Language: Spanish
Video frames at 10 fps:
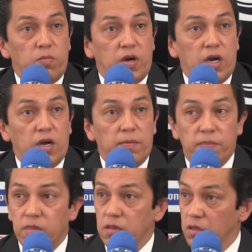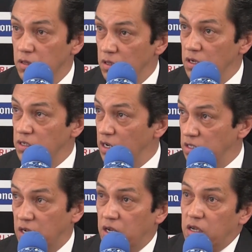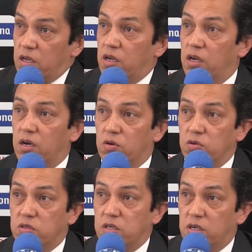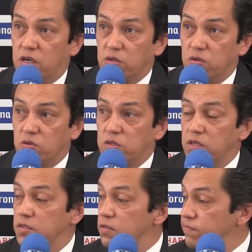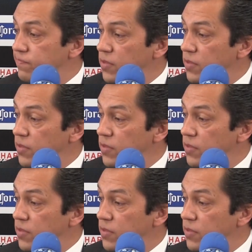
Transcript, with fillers: hoy para dárselas a, a conocer a todos ustedes.